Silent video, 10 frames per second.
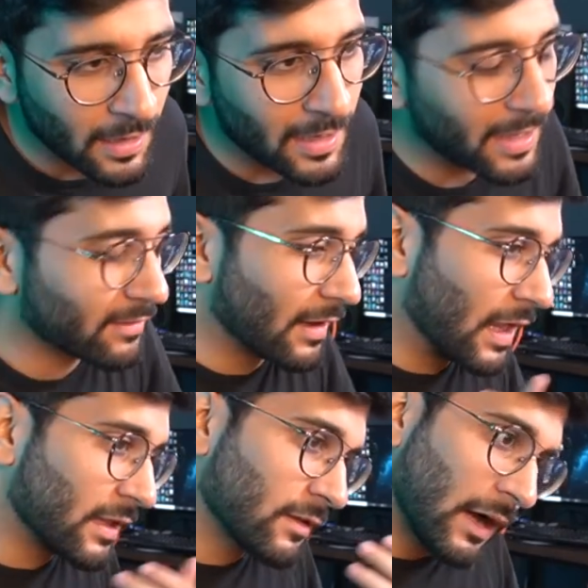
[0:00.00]
حاليا صار
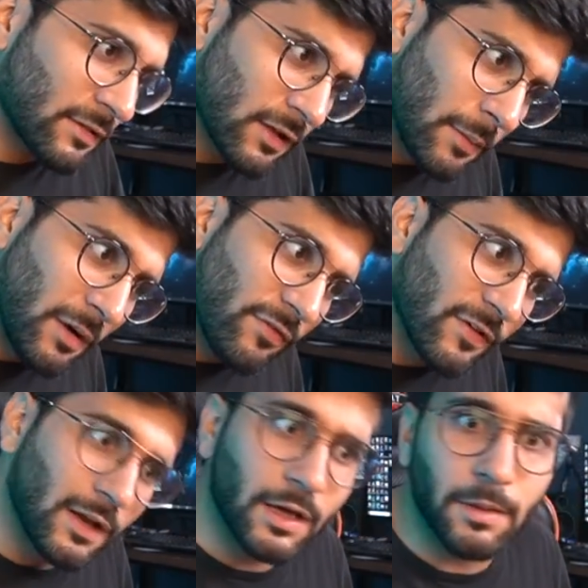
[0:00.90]
لك قاعد تتابع
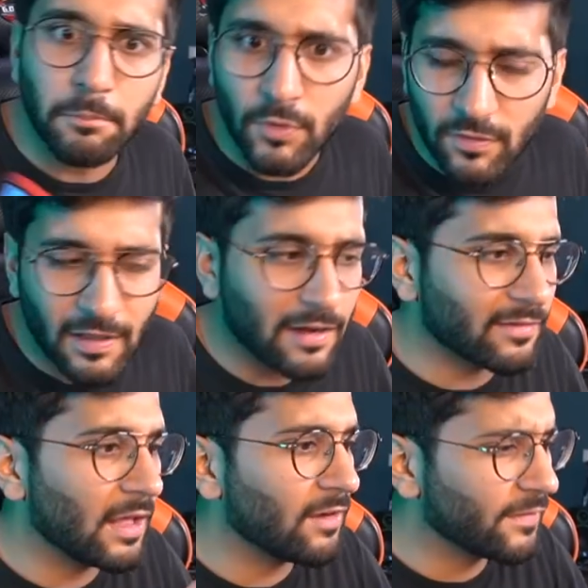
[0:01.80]
فيلم
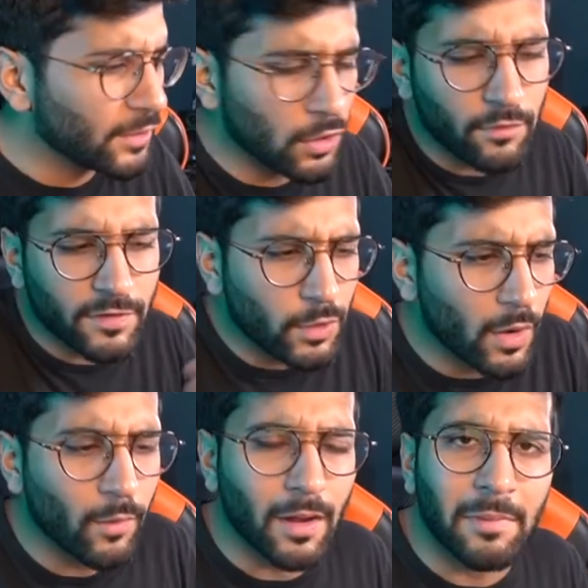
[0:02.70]
مسلسل فيديو
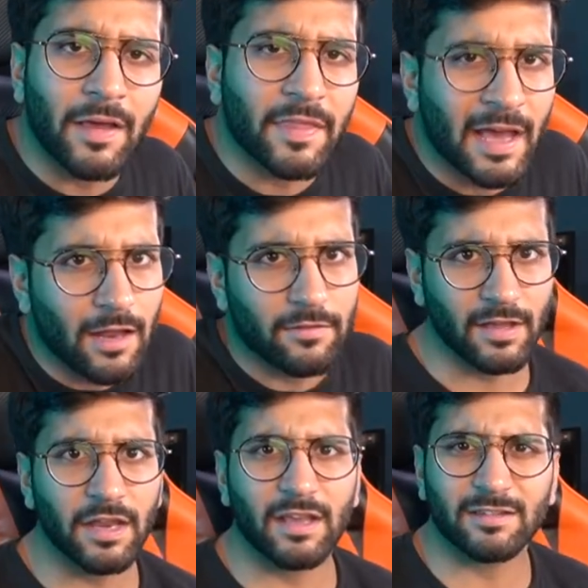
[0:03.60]
فيديوين ورا بعض خلاص
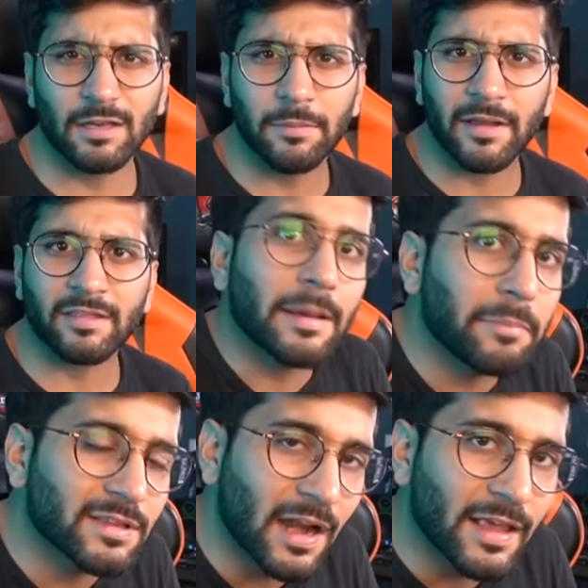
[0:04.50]
يا ريت تعبت
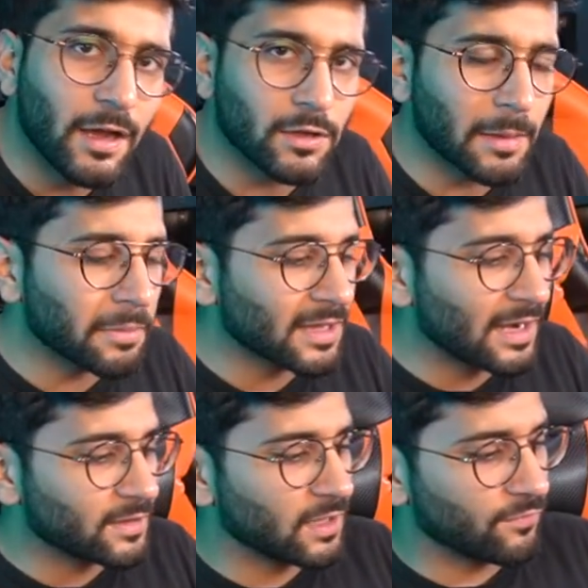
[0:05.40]
تبي تريح وتبي
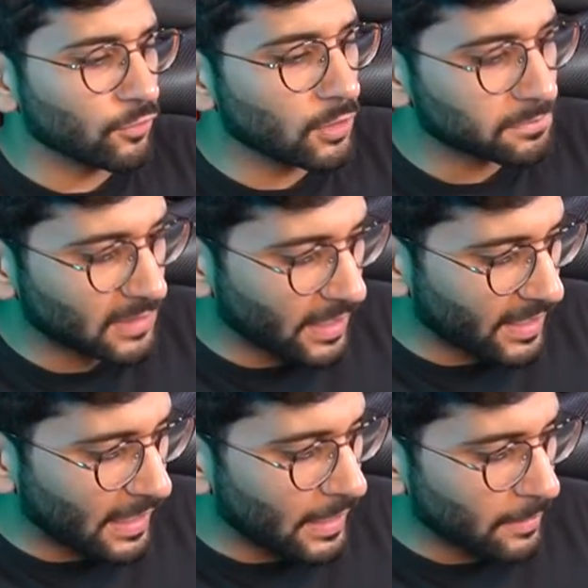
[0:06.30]
تخلي التليفون
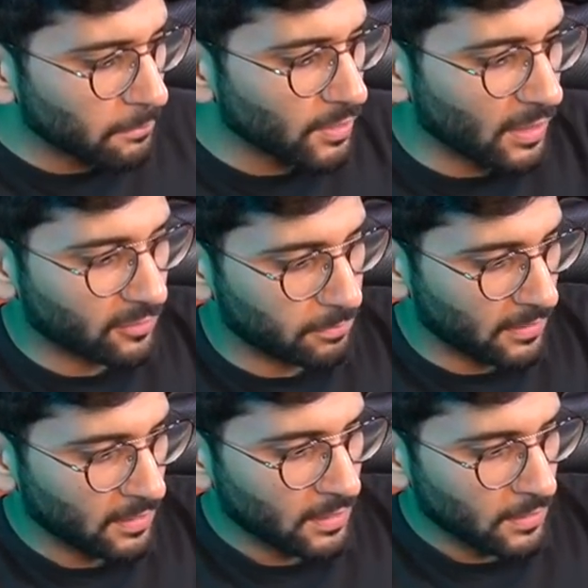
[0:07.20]
بطريقه
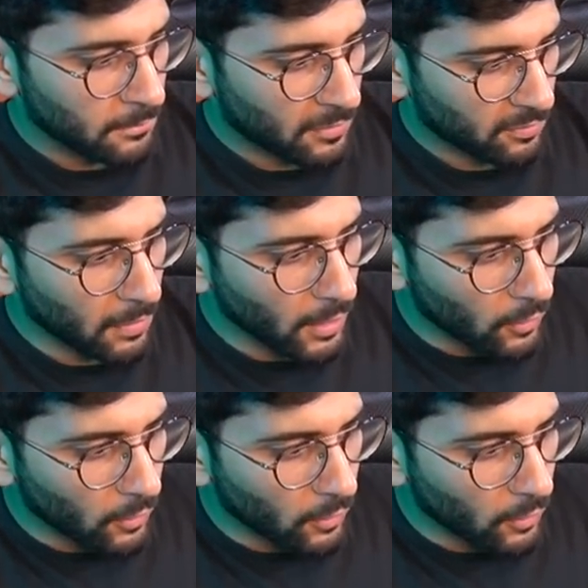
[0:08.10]
مناسبه بس ما